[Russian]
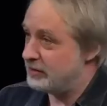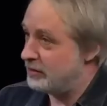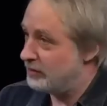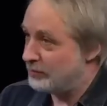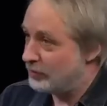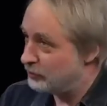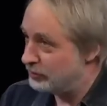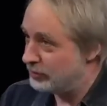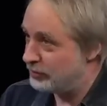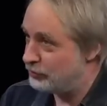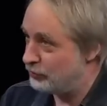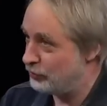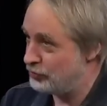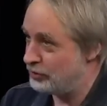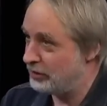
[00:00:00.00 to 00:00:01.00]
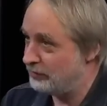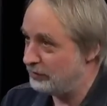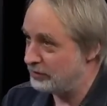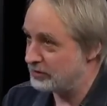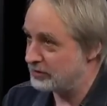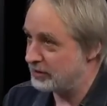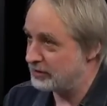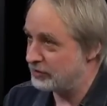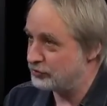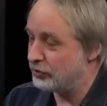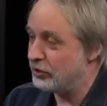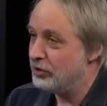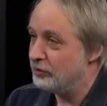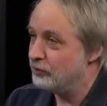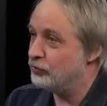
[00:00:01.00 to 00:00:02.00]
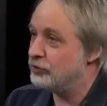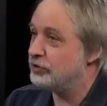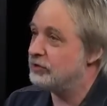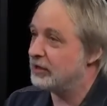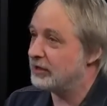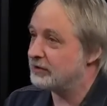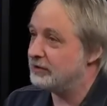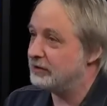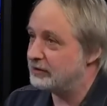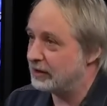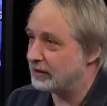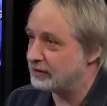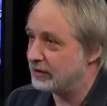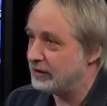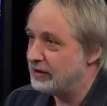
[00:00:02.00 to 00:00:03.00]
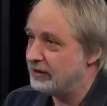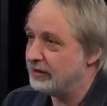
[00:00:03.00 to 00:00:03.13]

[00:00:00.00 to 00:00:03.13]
я не могу дать точный ответ и сказать, что будет так-то и так-то.